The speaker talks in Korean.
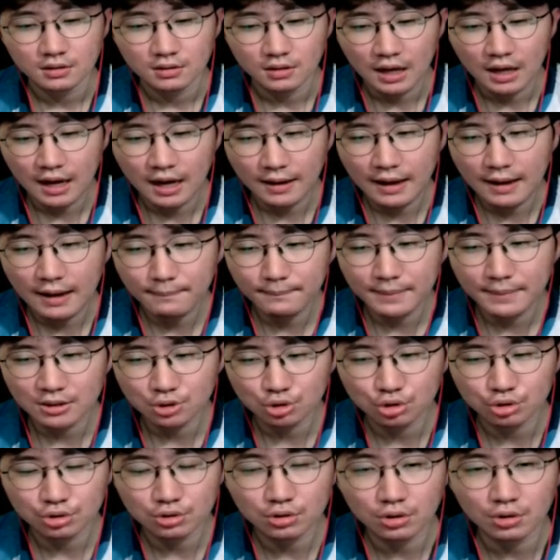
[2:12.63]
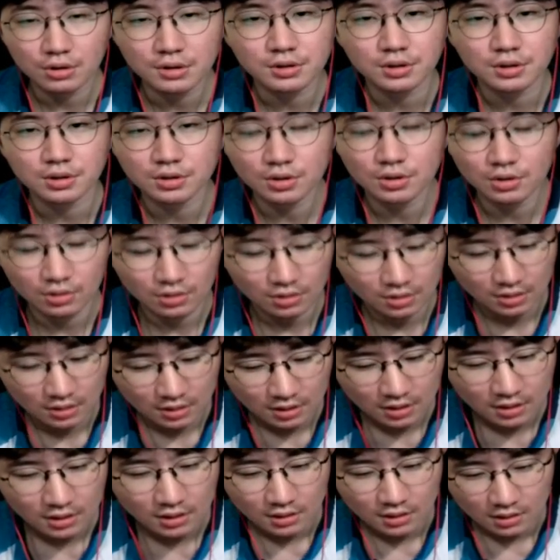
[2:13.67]
합 맞추는 거에 있어서
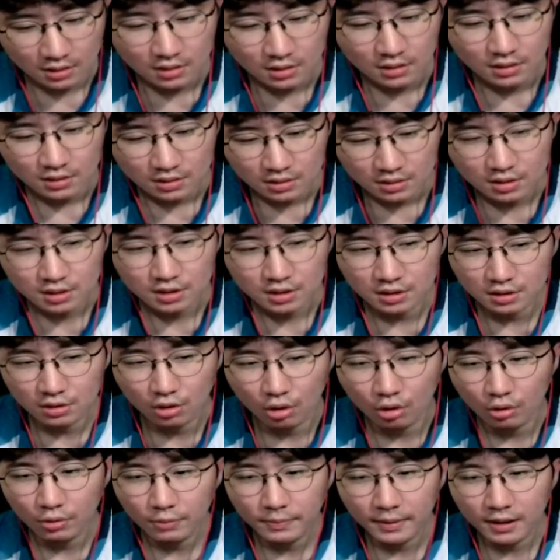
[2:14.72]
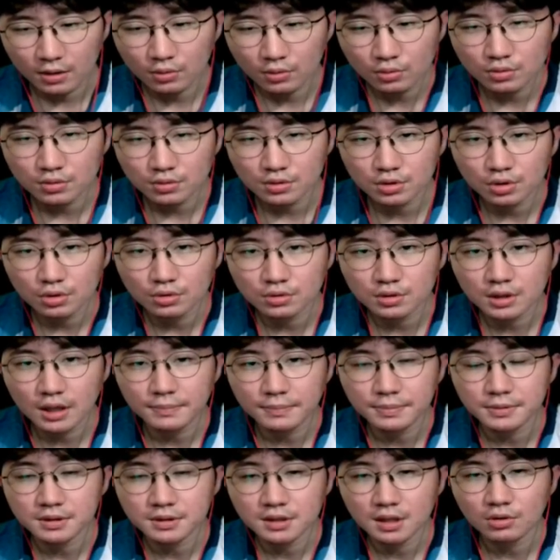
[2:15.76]
그러니까 그거 말고는 저는 다
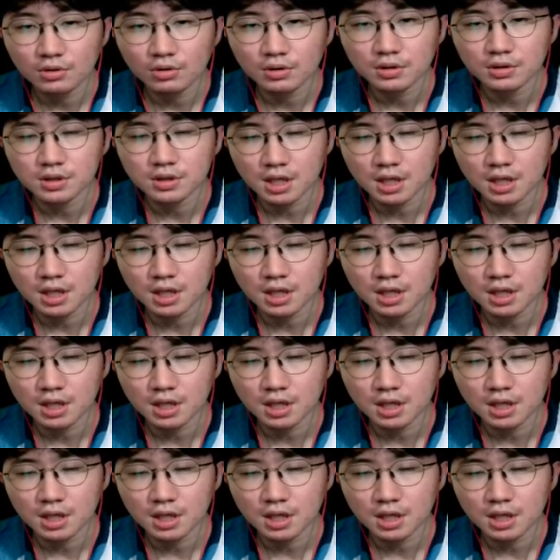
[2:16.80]
비슷한 것 같아요.